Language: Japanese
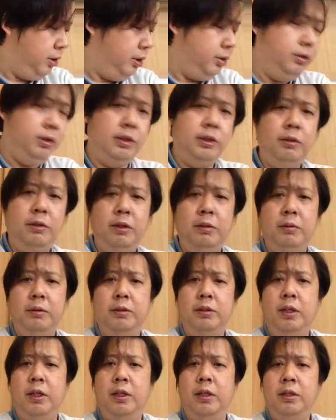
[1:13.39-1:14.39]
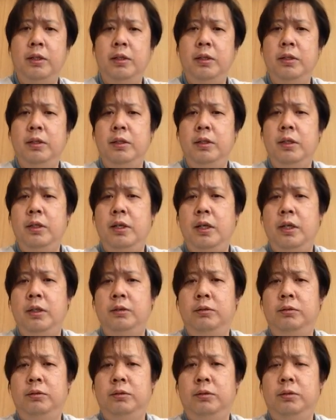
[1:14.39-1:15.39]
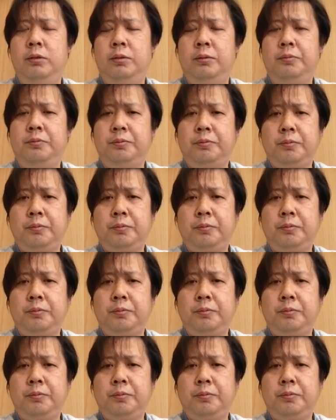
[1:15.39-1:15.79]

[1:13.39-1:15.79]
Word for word: に犬が騒いでますね。あのー、